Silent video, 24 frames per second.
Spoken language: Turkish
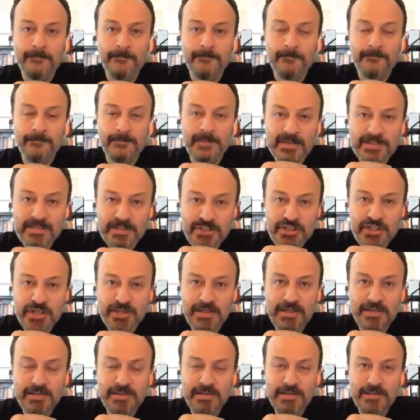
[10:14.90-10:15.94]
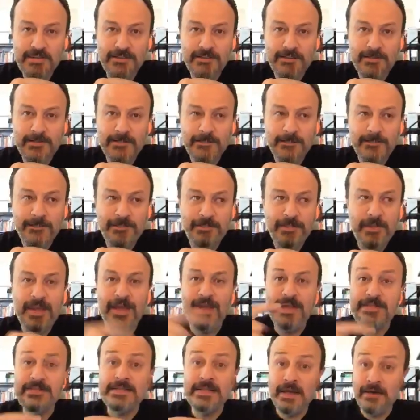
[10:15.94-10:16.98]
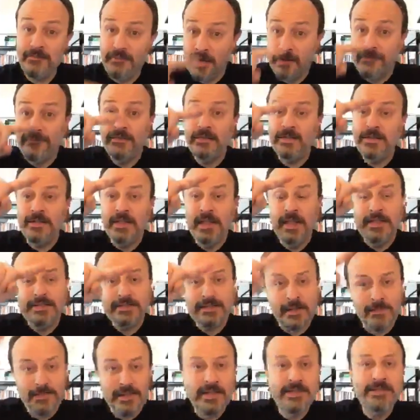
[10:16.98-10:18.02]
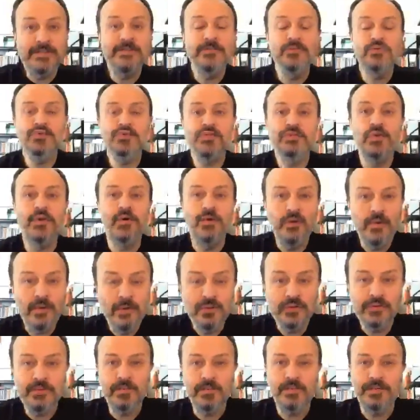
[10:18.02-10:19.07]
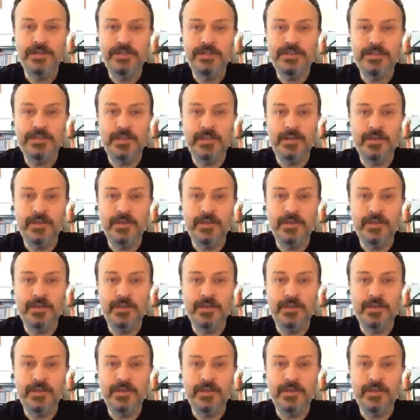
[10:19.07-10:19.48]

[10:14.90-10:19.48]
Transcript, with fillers: Nasıl çekildi? Ensar Vakfı'nın tabelasının üstüne öyle örtüldü işte.